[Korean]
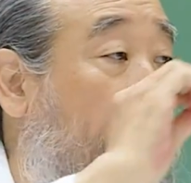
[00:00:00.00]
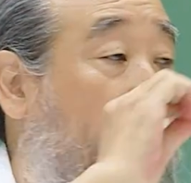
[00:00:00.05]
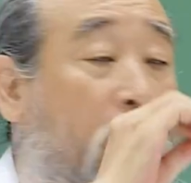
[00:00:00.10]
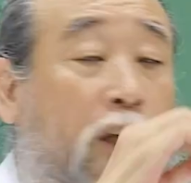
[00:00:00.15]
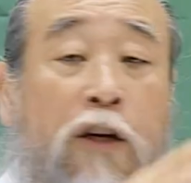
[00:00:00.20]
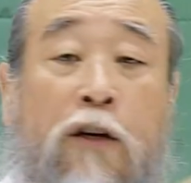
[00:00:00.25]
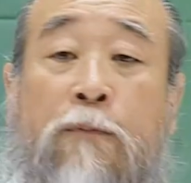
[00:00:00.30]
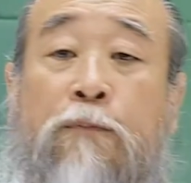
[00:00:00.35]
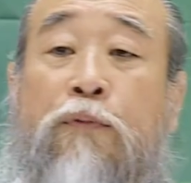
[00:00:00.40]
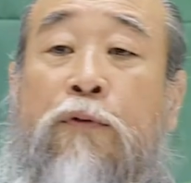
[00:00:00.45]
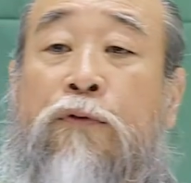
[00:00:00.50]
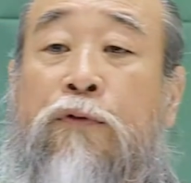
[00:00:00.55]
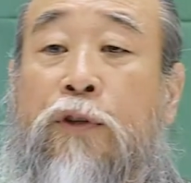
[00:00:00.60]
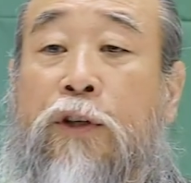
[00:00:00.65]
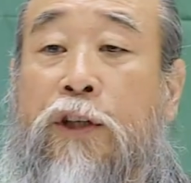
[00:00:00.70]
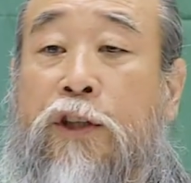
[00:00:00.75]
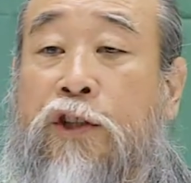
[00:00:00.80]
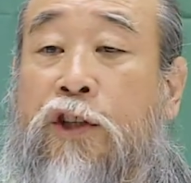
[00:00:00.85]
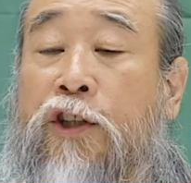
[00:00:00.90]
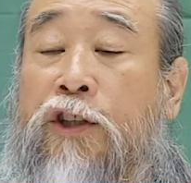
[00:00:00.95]
이런
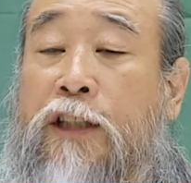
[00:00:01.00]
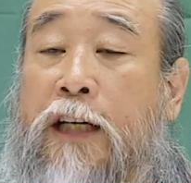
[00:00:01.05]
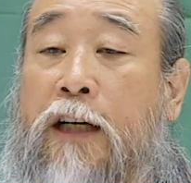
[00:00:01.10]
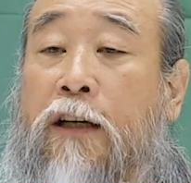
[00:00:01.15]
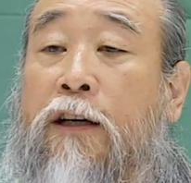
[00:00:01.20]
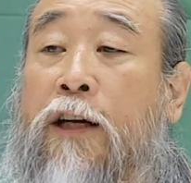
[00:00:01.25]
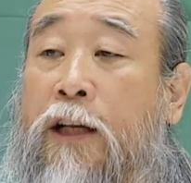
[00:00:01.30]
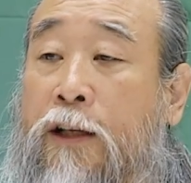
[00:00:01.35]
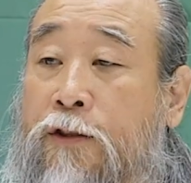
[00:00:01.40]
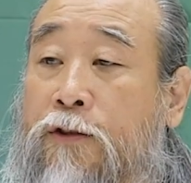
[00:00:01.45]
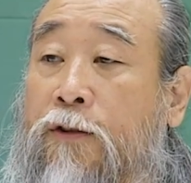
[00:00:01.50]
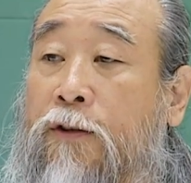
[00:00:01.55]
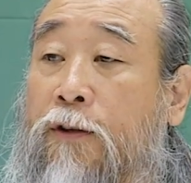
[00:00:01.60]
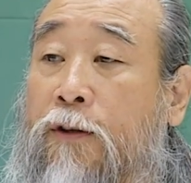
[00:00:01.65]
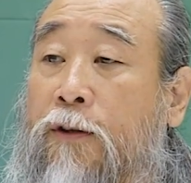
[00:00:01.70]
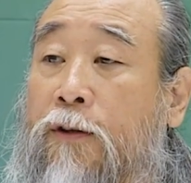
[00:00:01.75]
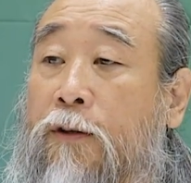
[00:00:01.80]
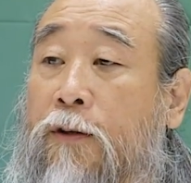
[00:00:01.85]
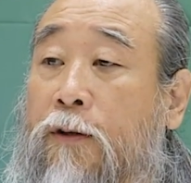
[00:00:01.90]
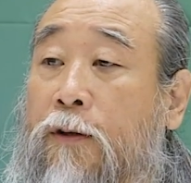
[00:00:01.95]
분들이 성장을 했죠.
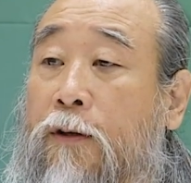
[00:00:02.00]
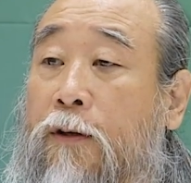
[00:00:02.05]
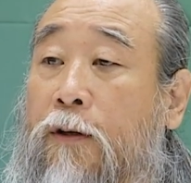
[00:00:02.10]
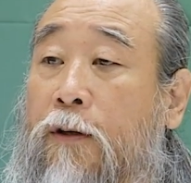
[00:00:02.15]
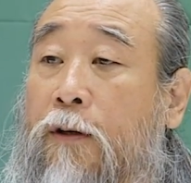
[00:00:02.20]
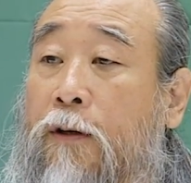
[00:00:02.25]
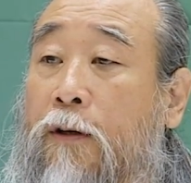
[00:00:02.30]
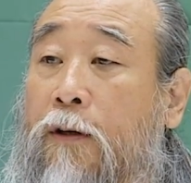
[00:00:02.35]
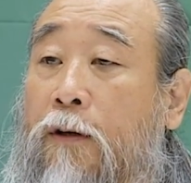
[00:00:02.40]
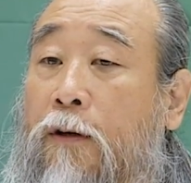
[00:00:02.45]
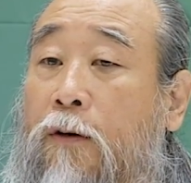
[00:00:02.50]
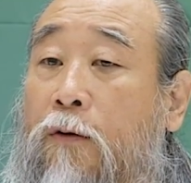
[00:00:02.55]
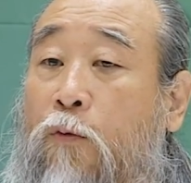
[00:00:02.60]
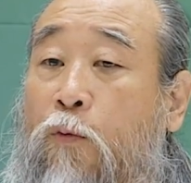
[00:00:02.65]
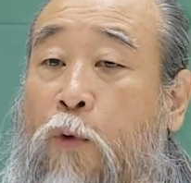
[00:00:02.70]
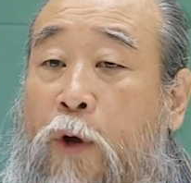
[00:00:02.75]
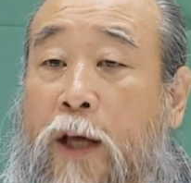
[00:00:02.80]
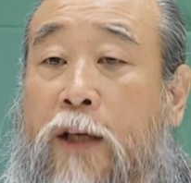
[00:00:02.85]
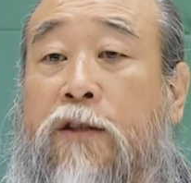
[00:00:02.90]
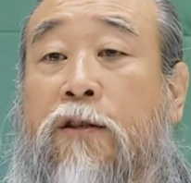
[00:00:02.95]

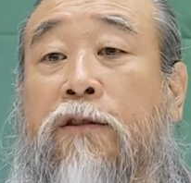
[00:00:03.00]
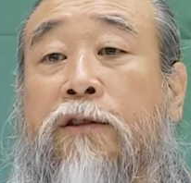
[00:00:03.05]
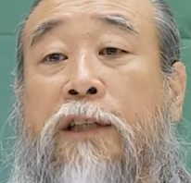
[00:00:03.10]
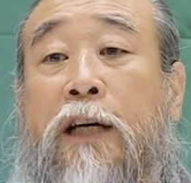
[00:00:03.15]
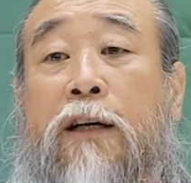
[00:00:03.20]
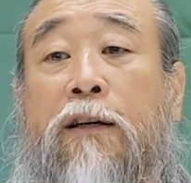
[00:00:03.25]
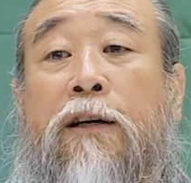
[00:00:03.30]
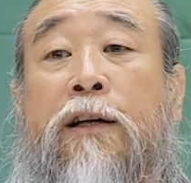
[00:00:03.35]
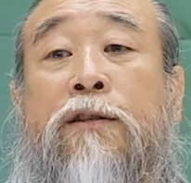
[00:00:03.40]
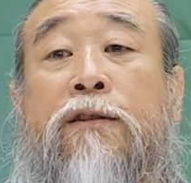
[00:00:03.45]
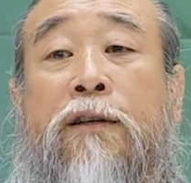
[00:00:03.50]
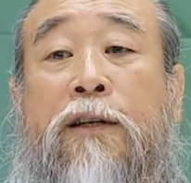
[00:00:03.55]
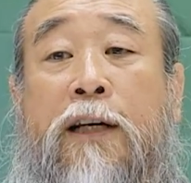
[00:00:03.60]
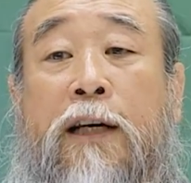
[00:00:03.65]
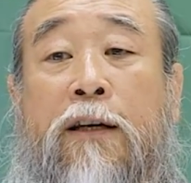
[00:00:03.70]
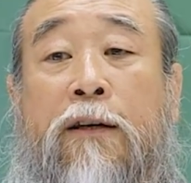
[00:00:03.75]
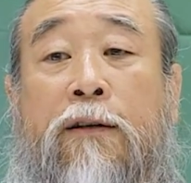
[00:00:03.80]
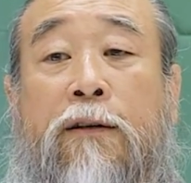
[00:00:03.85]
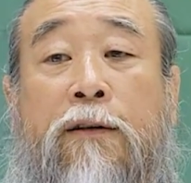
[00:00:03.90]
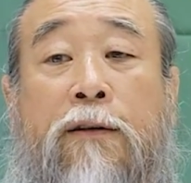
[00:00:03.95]
왜 성장을
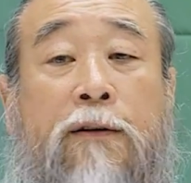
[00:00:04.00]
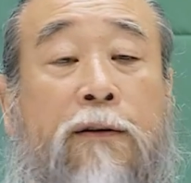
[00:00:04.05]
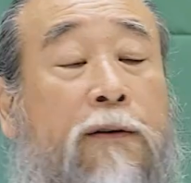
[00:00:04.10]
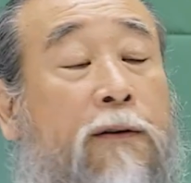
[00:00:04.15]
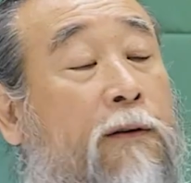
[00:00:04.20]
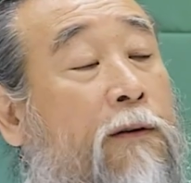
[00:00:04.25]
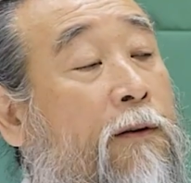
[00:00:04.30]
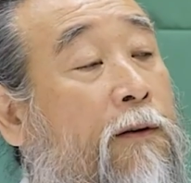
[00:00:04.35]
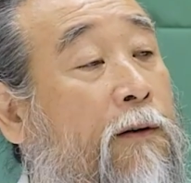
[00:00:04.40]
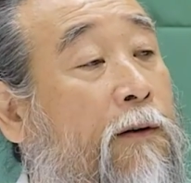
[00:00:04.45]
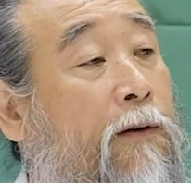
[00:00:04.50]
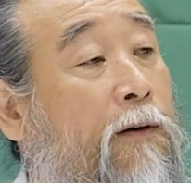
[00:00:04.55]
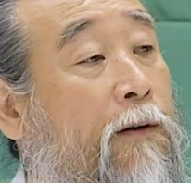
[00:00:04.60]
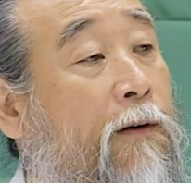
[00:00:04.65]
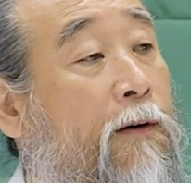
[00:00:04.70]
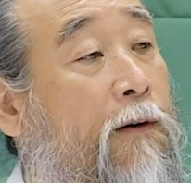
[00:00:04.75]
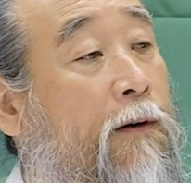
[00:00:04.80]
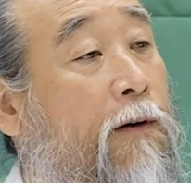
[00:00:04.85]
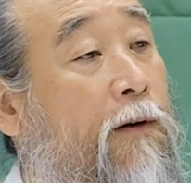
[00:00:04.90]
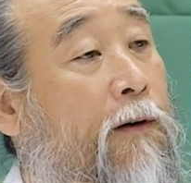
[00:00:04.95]
했을까요?
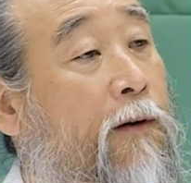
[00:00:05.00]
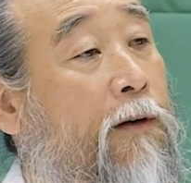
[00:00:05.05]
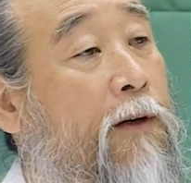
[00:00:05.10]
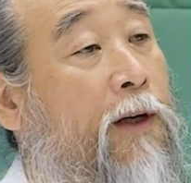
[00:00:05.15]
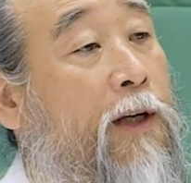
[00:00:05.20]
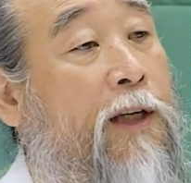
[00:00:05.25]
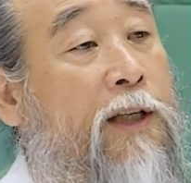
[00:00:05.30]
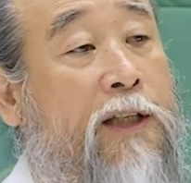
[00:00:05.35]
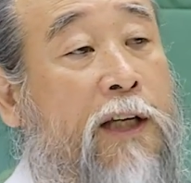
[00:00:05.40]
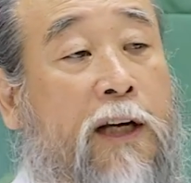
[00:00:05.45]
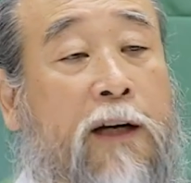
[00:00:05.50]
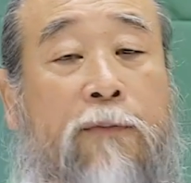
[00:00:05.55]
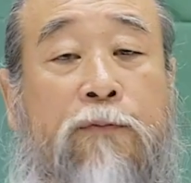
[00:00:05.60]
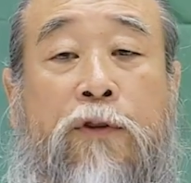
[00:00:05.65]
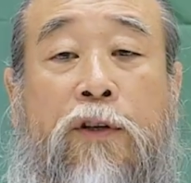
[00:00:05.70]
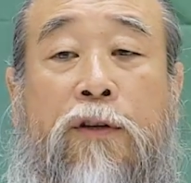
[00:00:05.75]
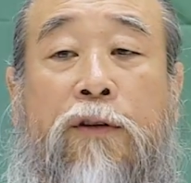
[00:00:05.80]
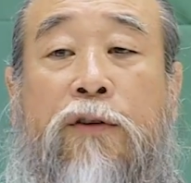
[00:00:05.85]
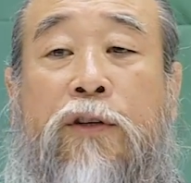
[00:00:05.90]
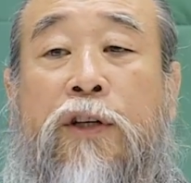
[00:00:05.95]
이
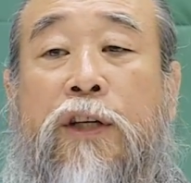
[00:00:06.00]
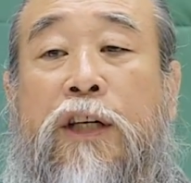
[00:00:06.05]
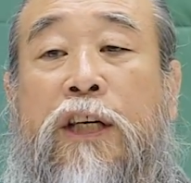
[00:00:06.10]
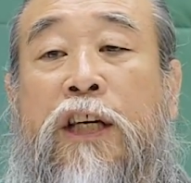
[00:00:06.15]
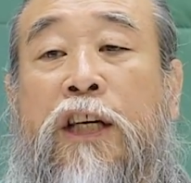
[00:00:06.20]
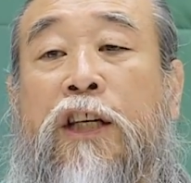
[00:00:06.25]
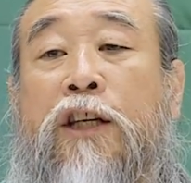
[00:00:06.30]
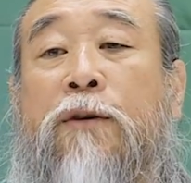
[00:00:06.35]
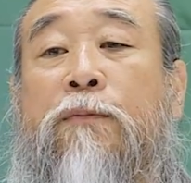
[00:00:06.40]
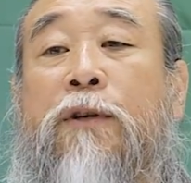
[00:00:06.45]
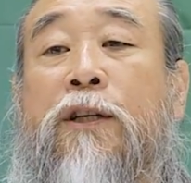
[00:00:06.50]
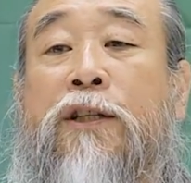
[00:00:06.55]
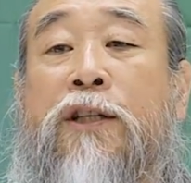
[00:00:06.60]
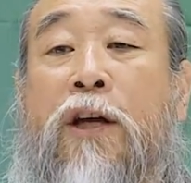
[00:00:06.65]
사람들은 이념을